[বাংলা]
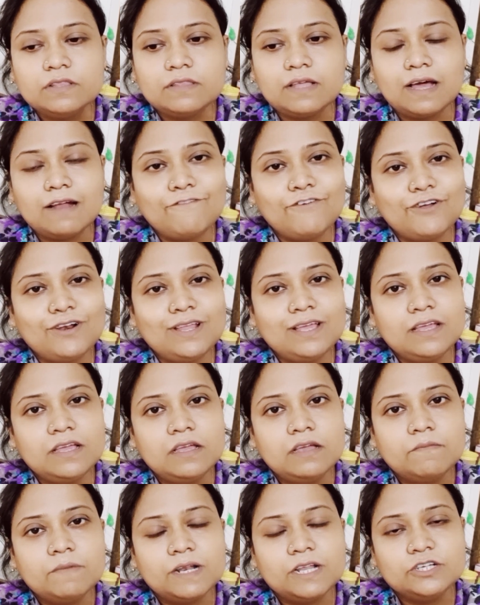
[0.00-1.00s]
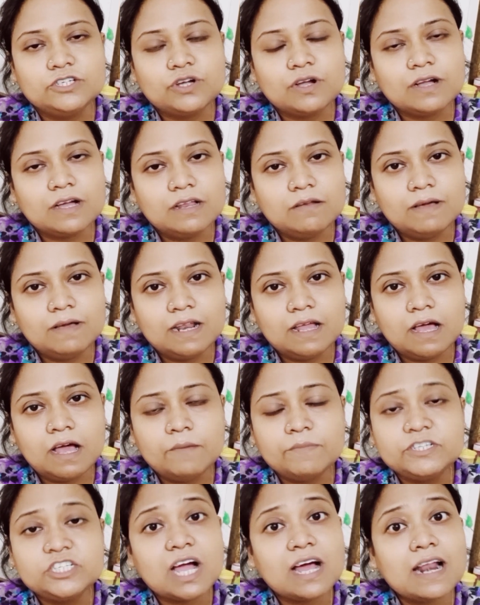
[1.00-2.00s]
তার ফলে মানে সকালবেলা
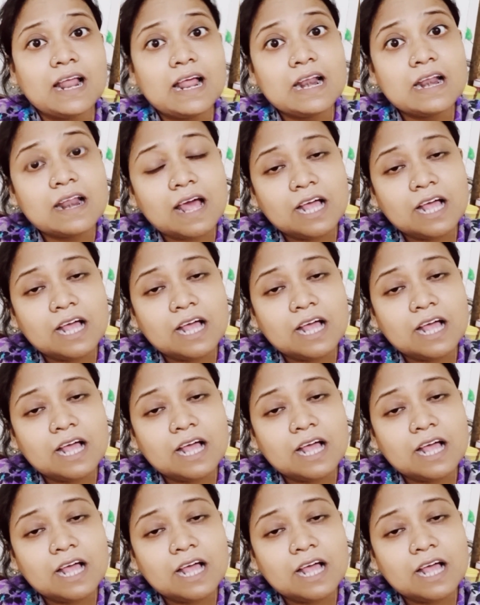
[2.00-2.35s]
আমি সারা